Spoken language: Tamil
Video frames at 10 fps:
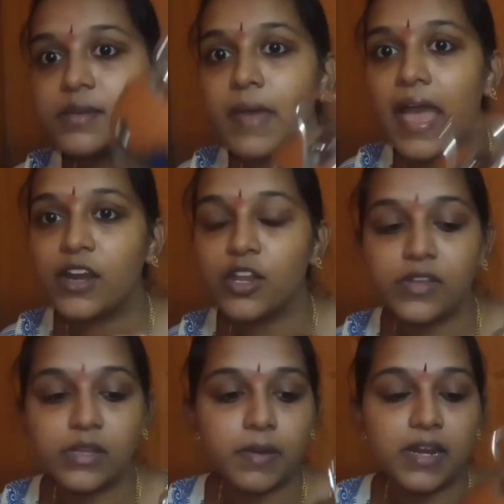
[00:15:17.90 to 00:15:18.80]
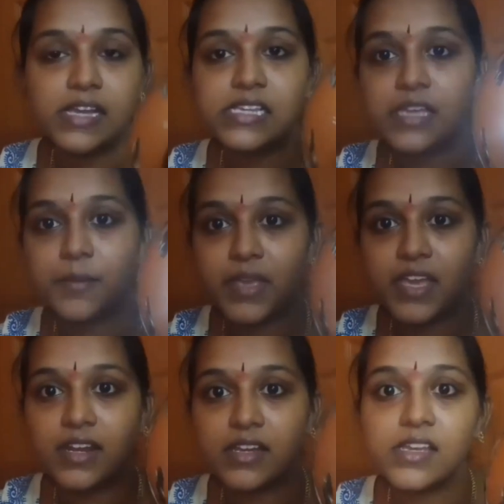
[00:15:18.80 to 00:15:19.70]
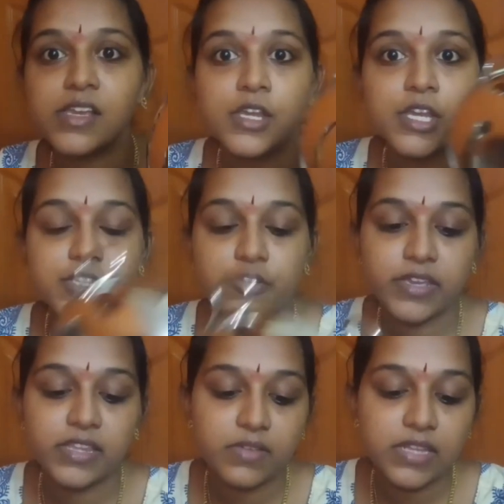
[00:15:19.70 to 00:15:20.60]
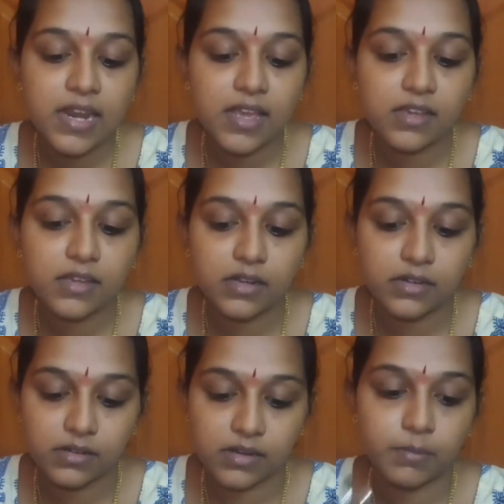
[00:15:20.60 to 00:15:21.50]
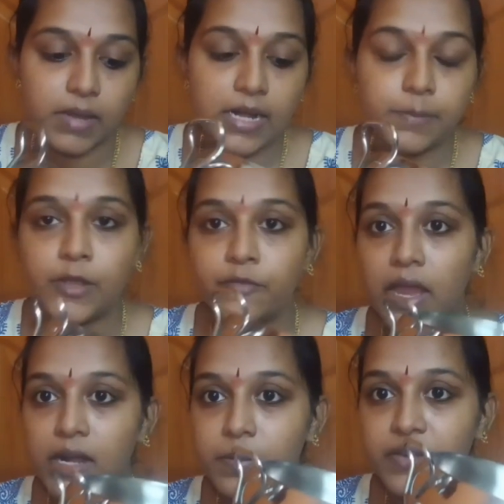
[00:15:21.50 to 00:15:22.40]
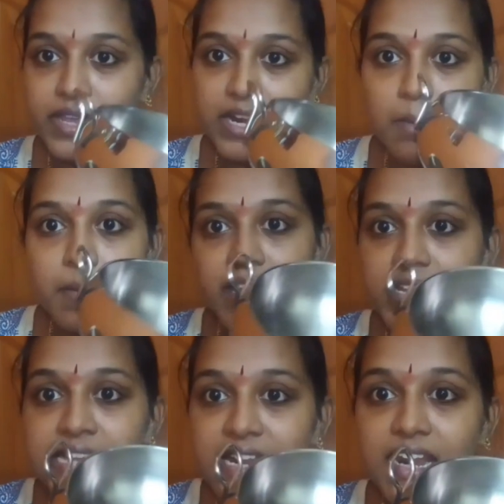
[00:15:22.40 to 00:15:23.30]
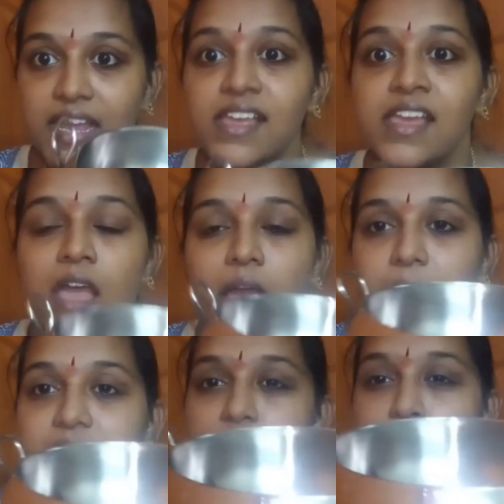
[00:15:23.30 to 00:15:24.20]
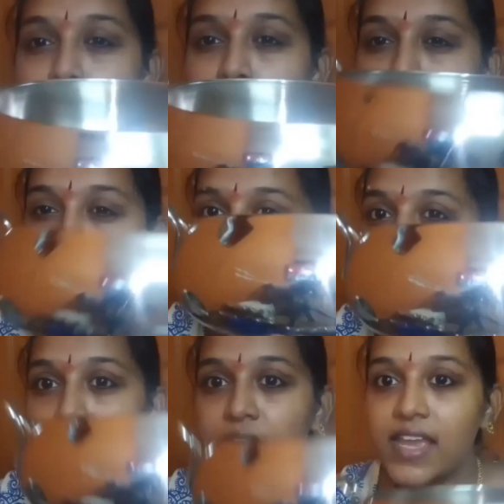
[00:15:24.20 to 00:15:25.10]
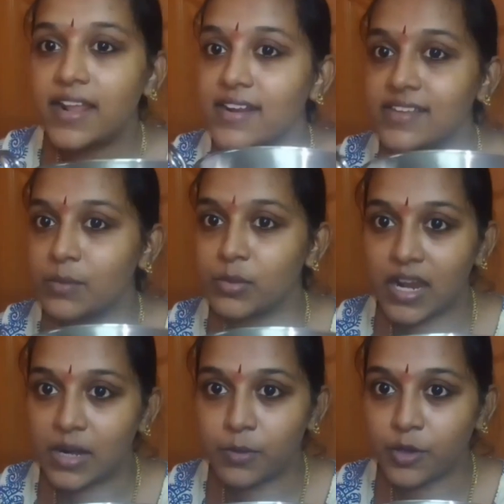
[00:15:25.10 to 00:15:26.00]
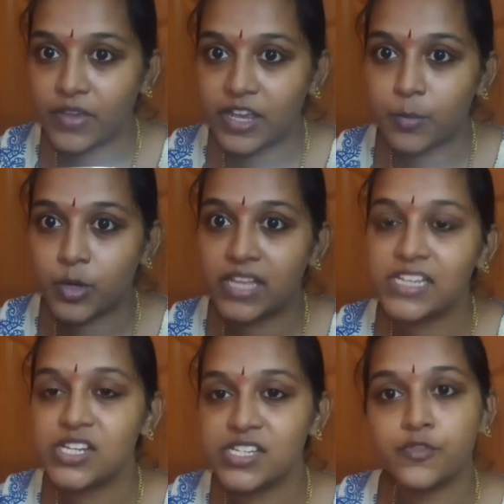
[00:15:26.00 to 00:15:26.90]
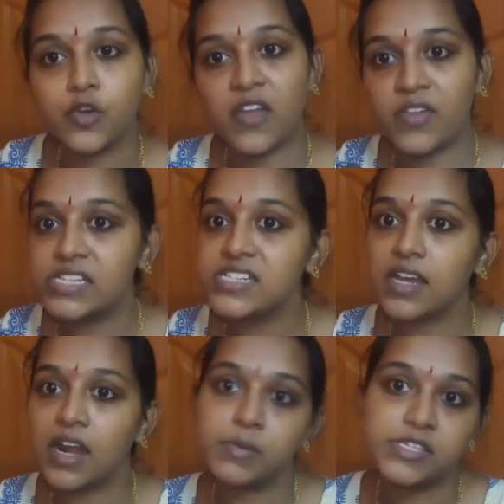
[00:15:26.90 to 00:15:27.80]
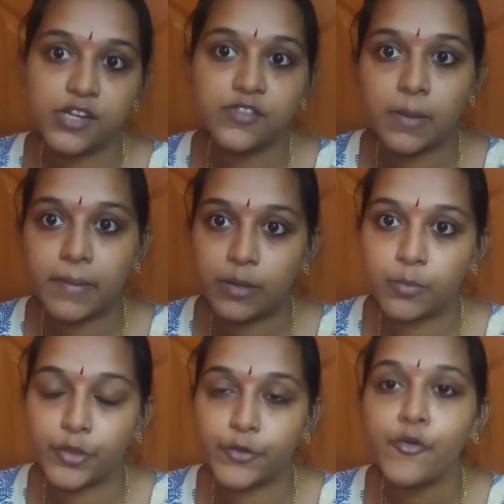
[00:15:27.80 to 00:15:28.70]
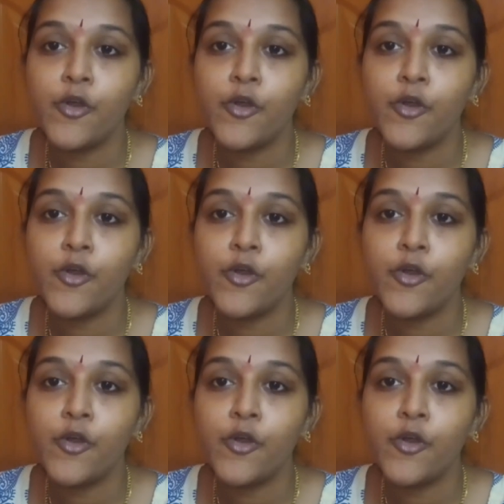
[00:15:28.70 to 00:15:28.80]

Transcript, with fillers: பேட்லேயும் வந்து பாருங்கள் செம்மையாக இருக்குது ஸோ இது வந்து எனக்கு நம்ம அடுப்பில் அடுப்பில் வைக்கலாமா என்னன்னு தெரியல பட் ஆனால் இவ்வளோ இவ்வளோ குட்டியாக இருக்கிறது நம்ம வந்து அடுப்புக்கு வைக்க முடியாது ஜஸ்ட் ஃபுல்லாக வந்து நம்ம சர்வ் தான் பண்ண முடியும்